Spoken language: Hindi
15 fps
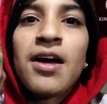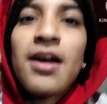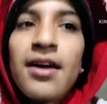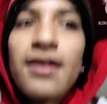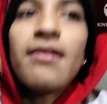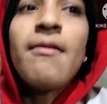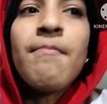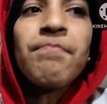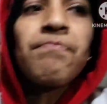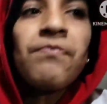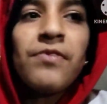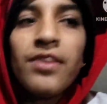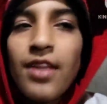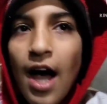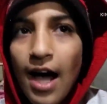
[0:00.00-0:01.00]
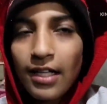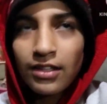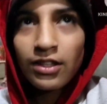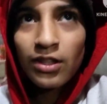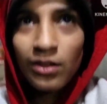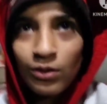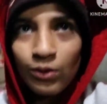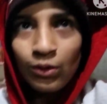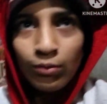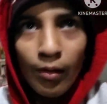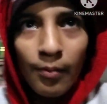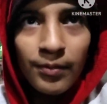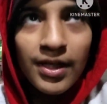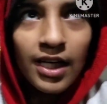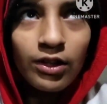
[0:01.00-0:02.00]
नहाती हूँ मम्मी का
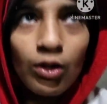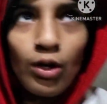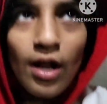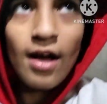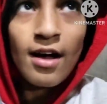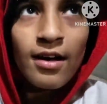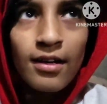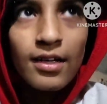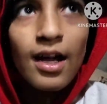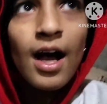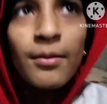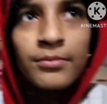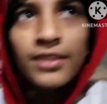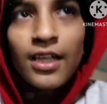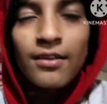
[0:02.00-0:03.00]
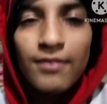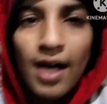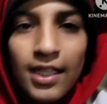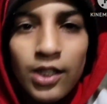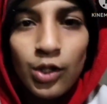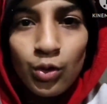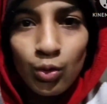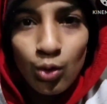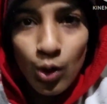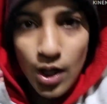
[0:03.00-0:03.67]
थोड़ा काम करवाती हूँ थोड़ा थोड़ा